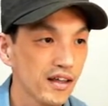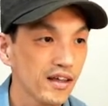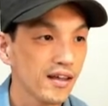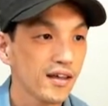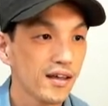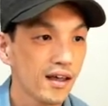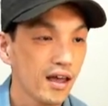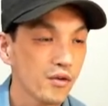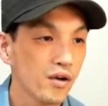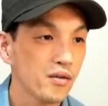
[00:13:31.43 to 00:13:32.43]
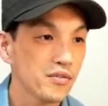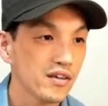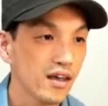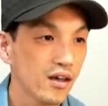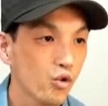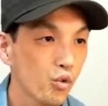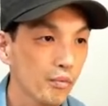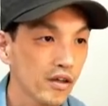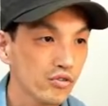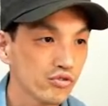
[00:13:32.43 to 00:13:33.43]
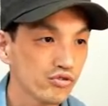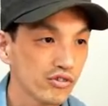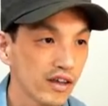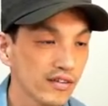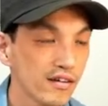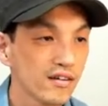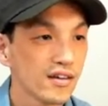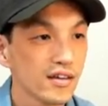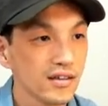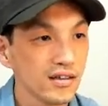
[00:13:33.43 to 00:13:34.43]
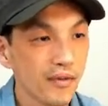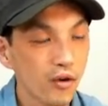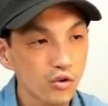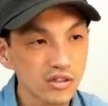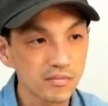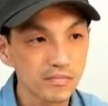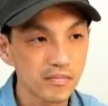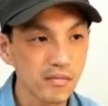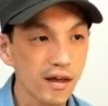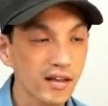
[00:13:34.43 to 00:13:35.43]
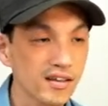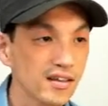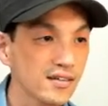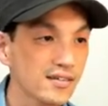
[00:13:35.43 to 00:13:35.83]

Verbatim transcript: 때 a와 b의 공배수 중에서 250 미만인